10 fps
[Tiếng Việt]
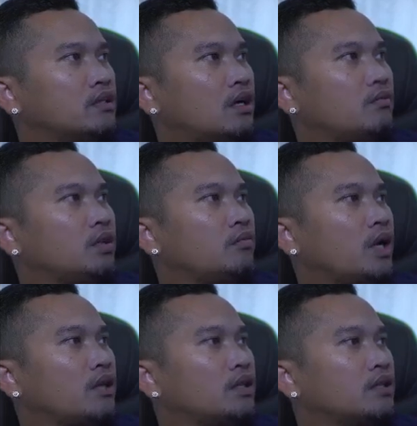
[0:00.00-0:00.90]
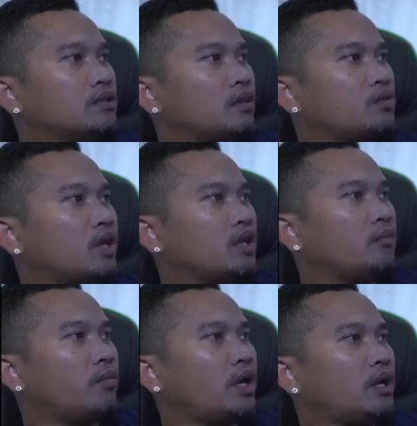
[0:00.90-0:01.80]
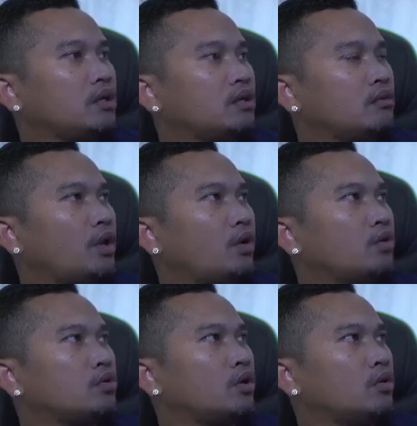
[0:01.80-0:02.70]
admin bạn tới subscribe tập pan năng cứ về auto